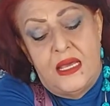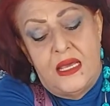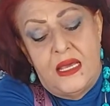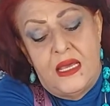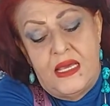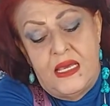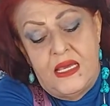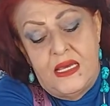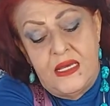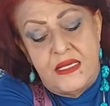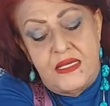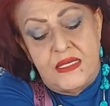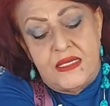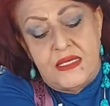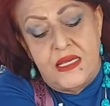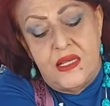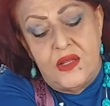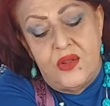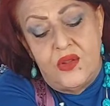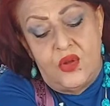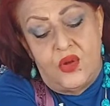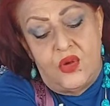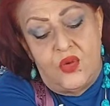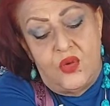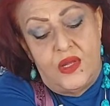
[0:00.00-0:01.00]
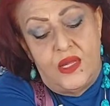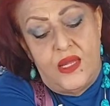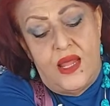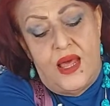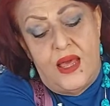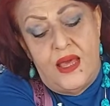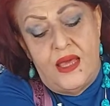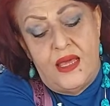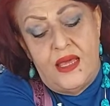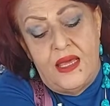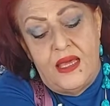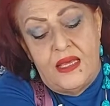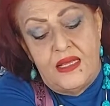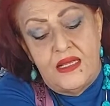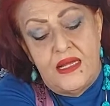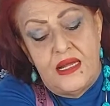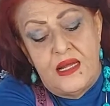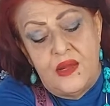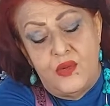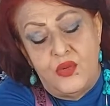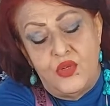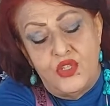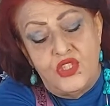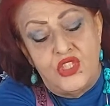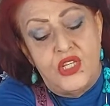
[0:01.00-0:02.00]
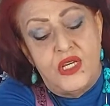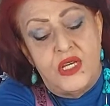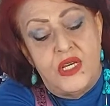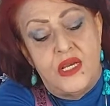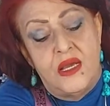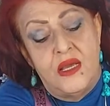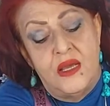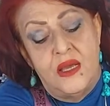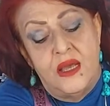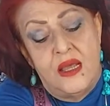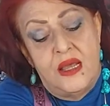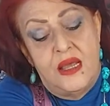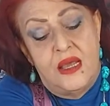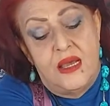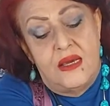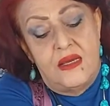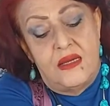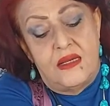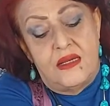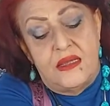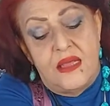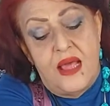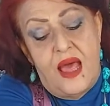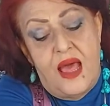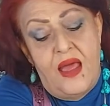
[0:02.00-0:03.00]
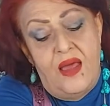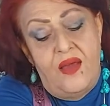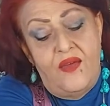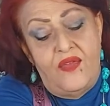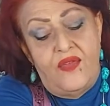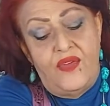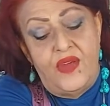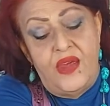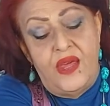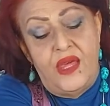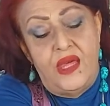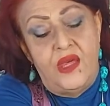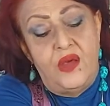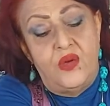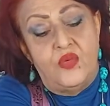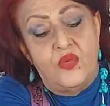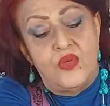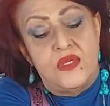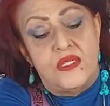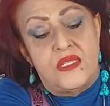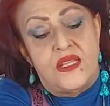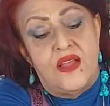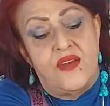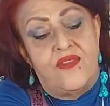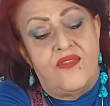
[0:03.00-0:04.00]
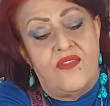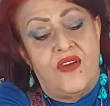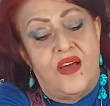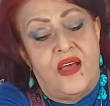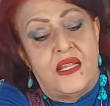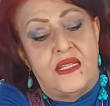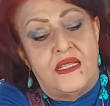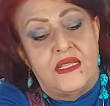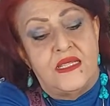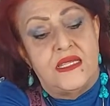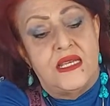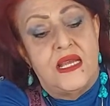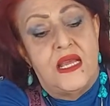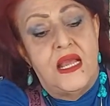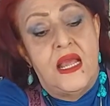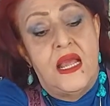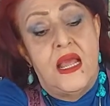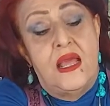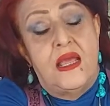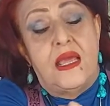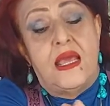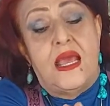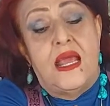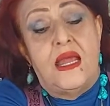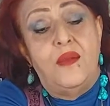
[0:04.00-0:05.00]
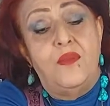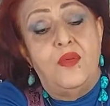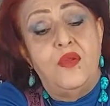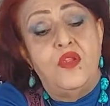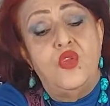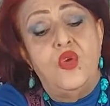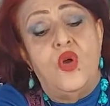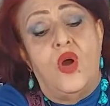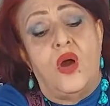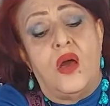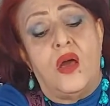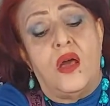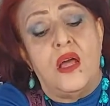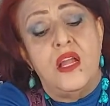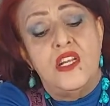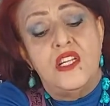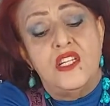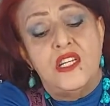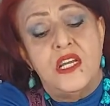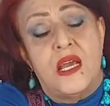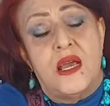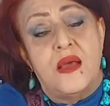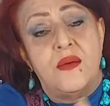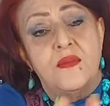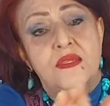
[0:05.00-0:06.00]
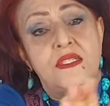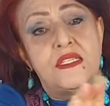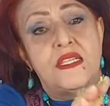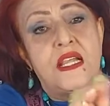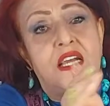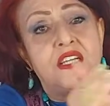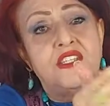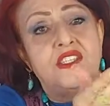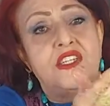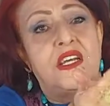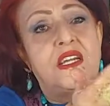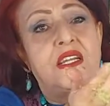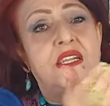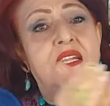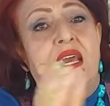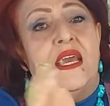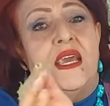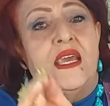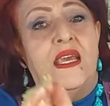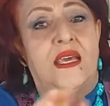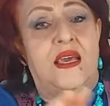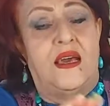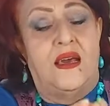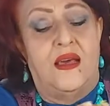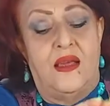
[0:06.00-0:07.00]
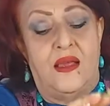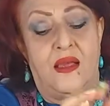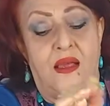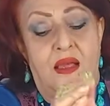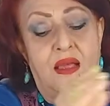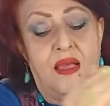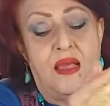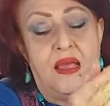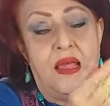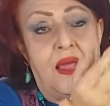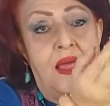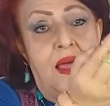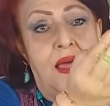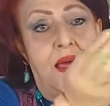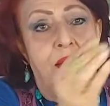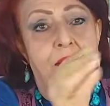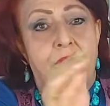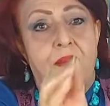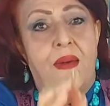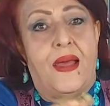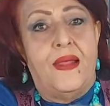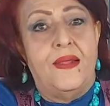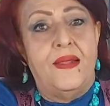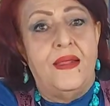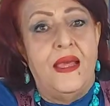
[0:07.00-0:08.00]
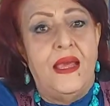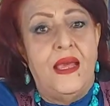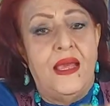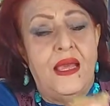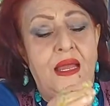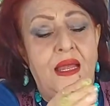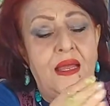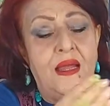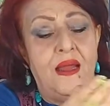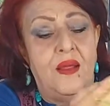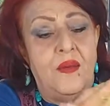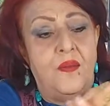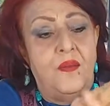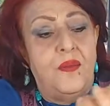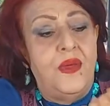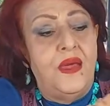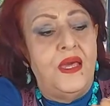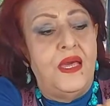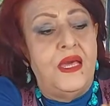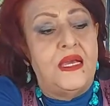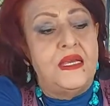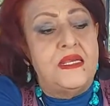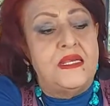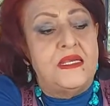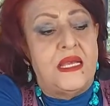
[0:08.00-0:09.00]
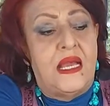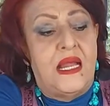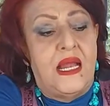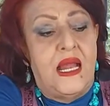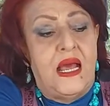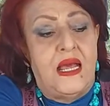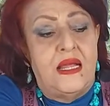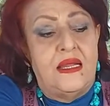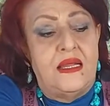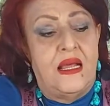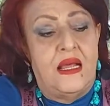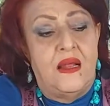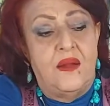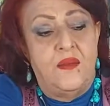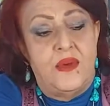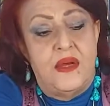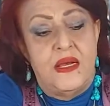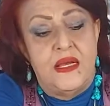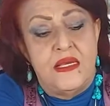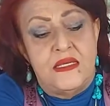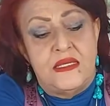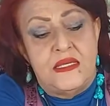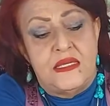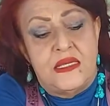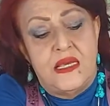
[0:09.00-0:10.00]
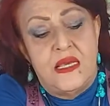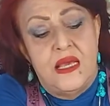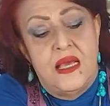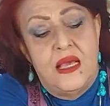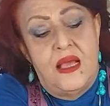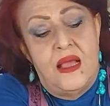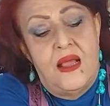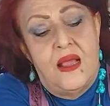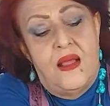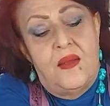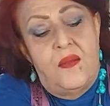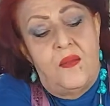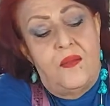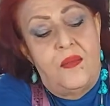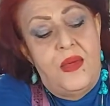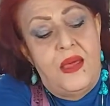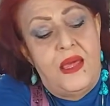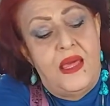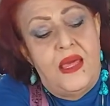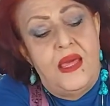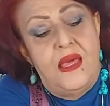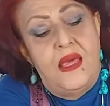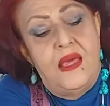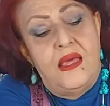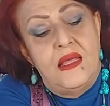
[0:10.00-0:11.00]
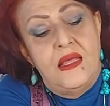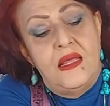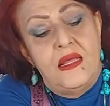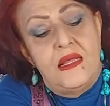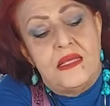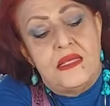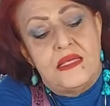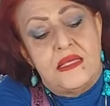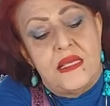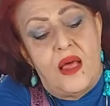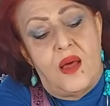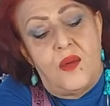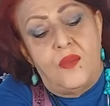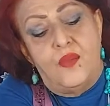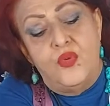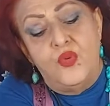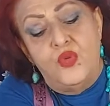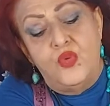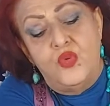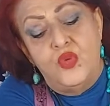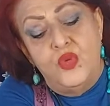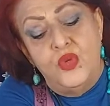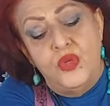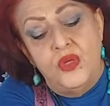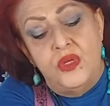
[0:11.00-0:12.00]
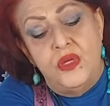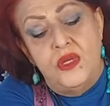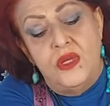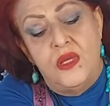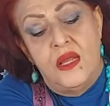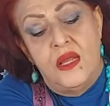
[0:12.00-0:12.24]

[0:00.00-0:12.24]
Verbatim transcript: يحس انه والله الوجه ارتاح فيه واستفاد يعني بده اقل شيء 15 دقيقه بعدين بينغسل هذا الماسك بالصابون